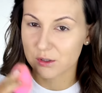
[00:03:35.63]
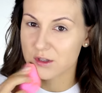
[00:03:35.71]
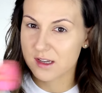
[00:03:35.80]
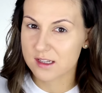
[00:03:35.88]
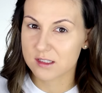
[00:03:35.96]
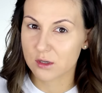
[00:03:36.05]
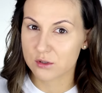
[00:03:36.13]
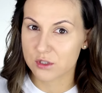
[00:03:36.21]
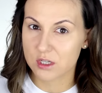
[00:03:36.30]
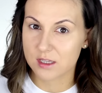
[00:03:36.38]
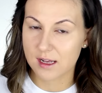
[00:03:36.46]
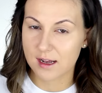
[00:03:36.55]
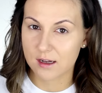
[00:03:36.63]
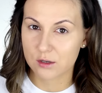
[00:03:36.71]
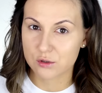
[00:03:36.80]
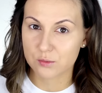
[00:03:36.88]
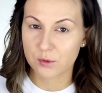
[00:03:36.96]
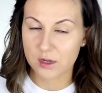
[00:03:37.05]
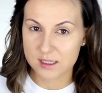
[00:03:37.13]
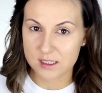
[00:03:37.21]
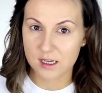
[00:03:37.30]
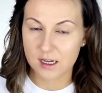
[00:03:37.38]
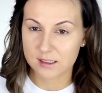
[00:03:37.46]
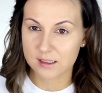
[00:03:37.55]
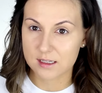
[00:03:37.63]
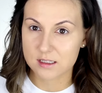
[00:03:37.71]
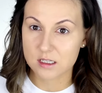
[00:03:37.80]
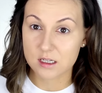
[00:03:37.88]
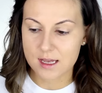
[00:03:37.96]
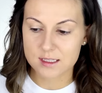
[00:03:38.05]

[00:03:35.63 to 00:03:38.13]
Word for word: to nie jest odcień dla osób o jasnej karnacji.